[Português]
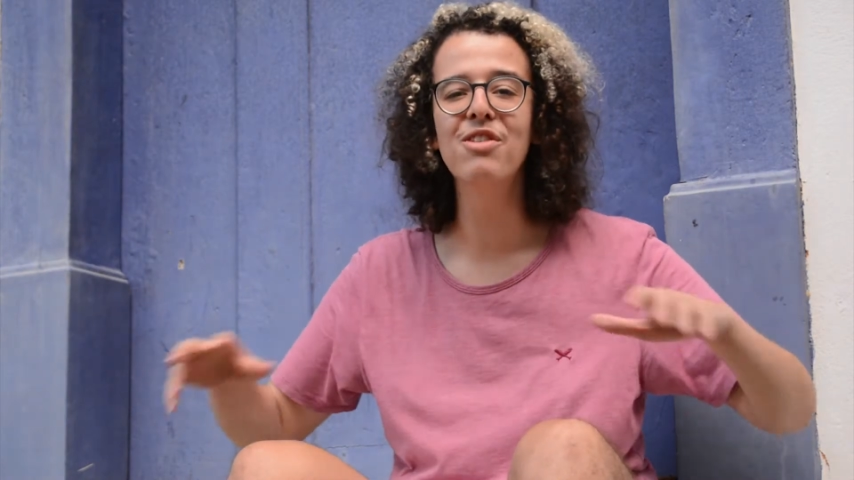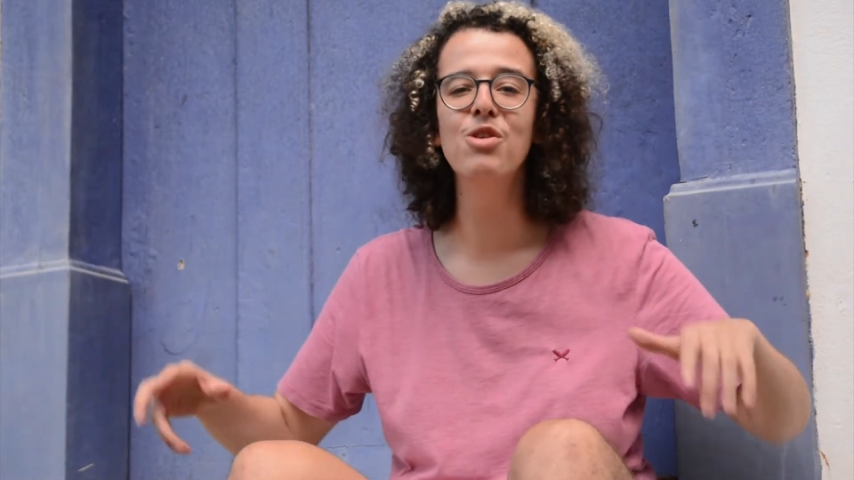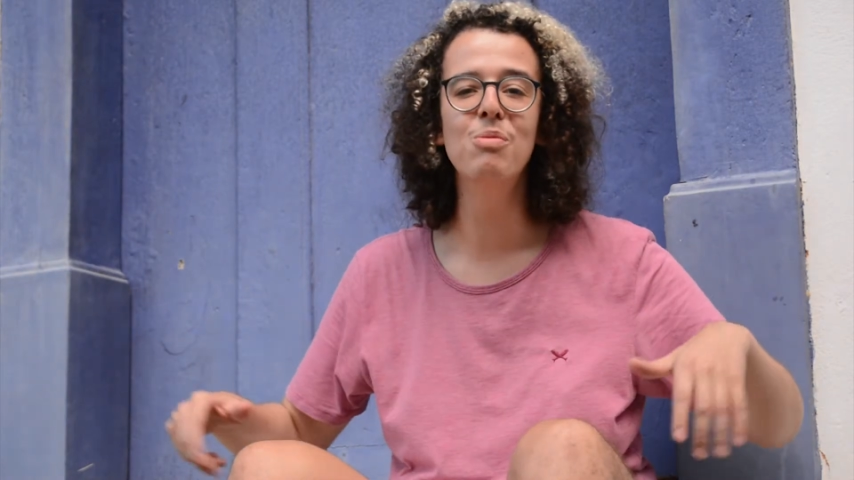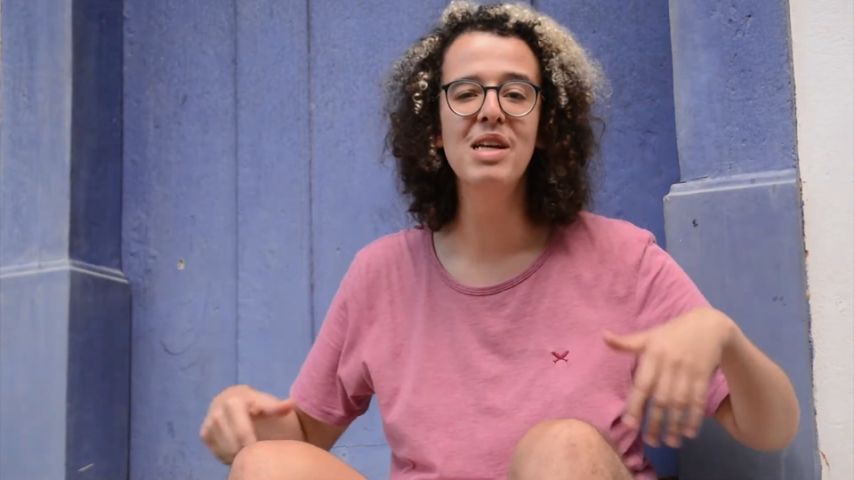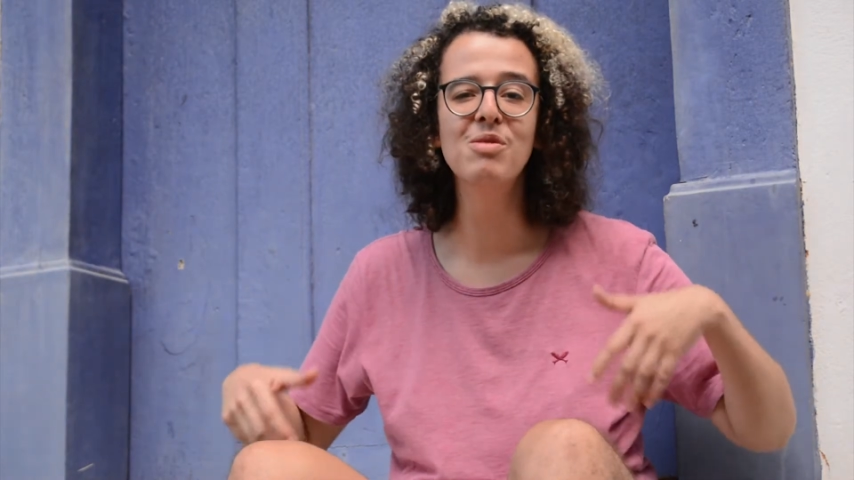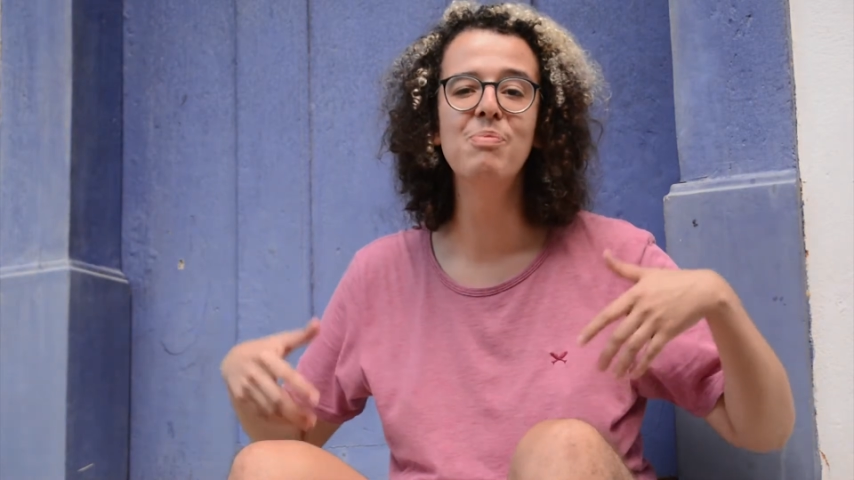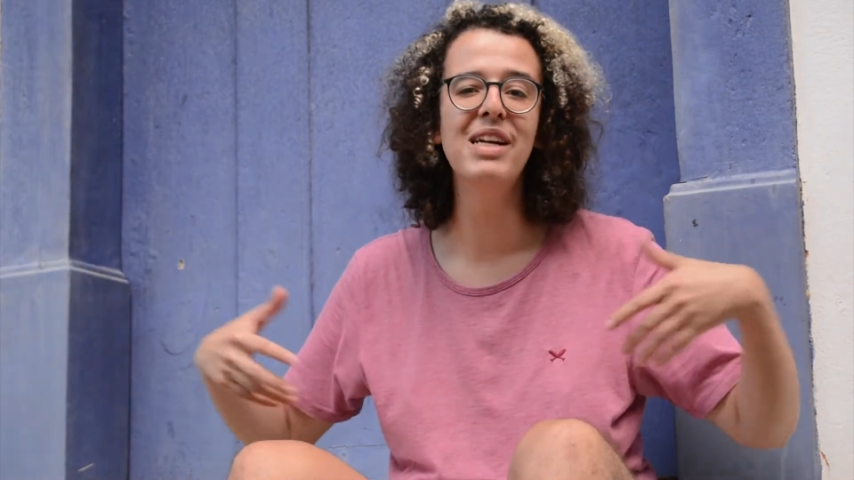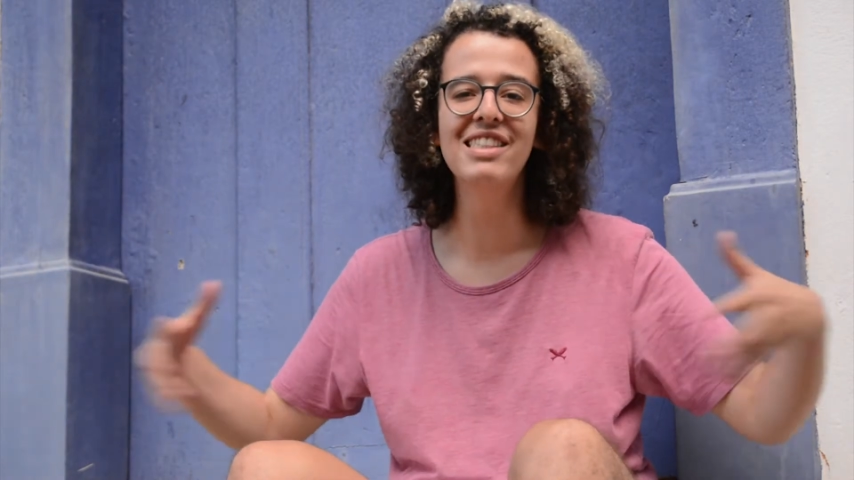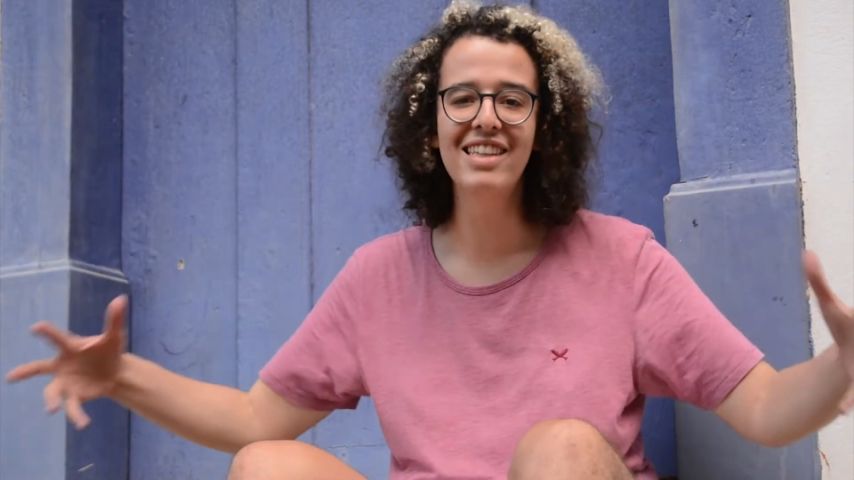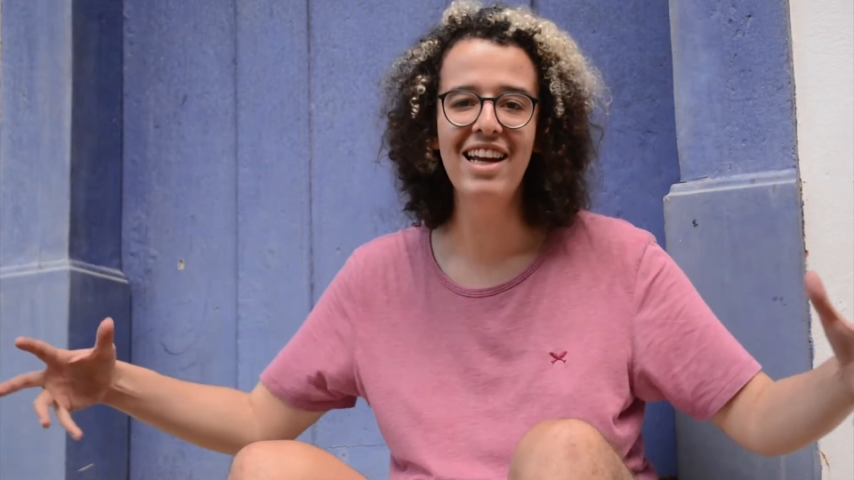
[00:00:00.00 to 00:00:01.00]
no mesmo
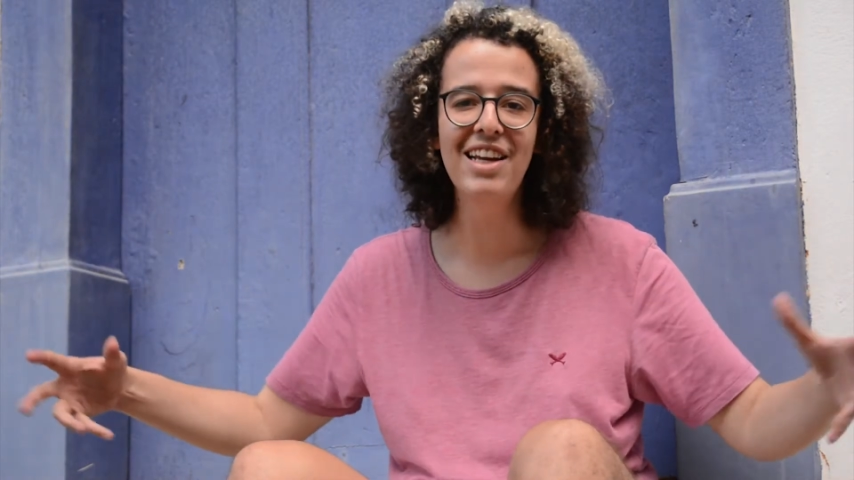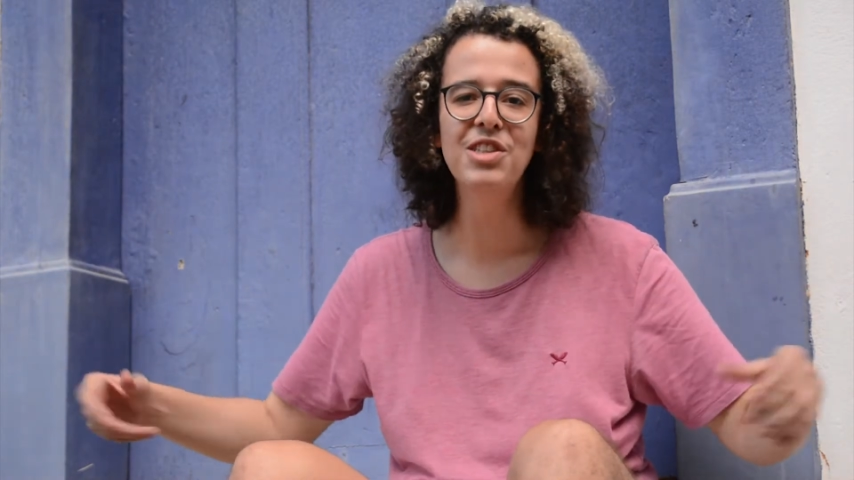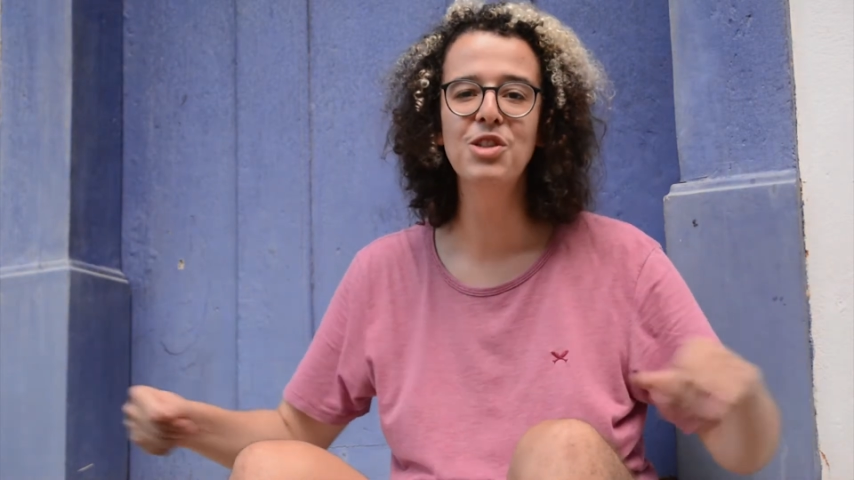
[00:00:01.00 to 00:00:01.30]
presente,